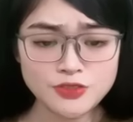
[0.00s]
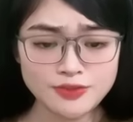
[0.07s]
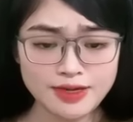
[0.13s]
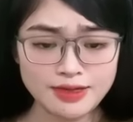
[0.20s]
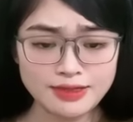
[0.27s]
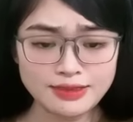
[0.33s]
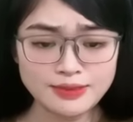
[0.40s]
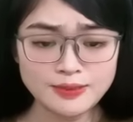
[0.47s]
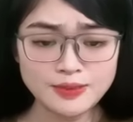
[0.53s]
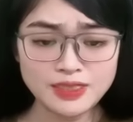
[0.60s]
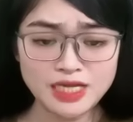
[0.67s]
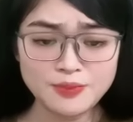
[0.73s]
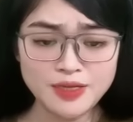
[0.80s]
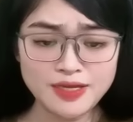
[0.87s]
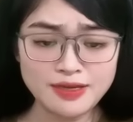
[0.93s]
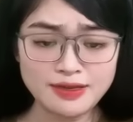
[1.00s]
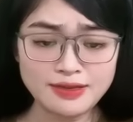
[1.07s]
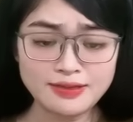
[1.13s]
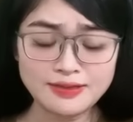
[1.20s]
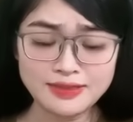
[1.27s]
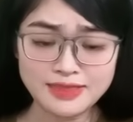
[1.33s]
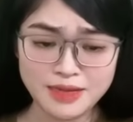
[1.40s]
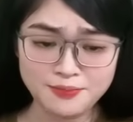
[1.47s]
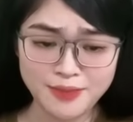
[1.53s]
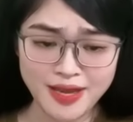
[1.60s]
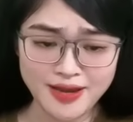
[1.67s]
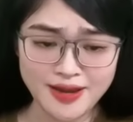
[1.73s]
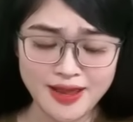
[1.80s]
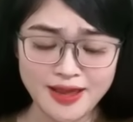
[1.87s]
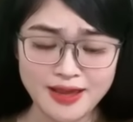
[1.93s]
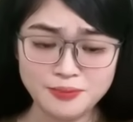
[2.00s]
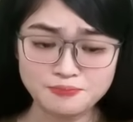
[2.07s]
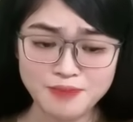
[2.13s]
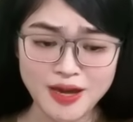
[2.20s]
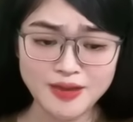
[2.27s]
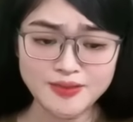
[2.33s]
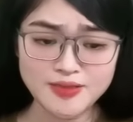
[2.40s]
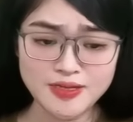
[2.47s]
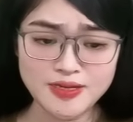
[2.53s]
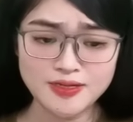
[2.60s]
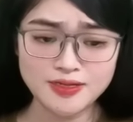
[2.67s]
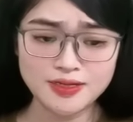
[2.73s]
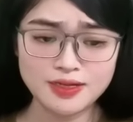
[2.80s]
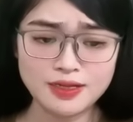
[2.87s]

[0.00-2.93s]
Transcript: đây là bị nhà mẹ đẻ bán đi,